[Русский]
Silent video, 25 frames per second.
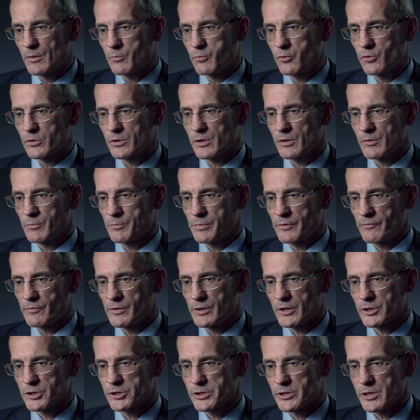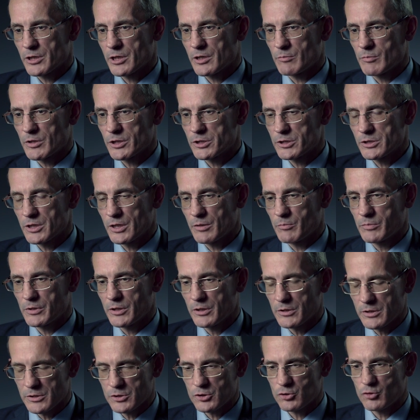Япония повела
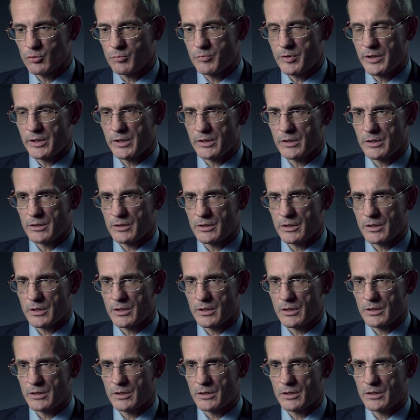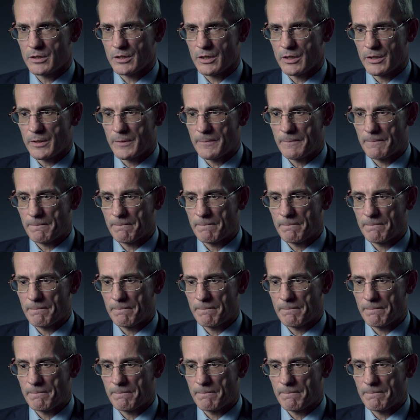широкомасштабное наступление на Китай.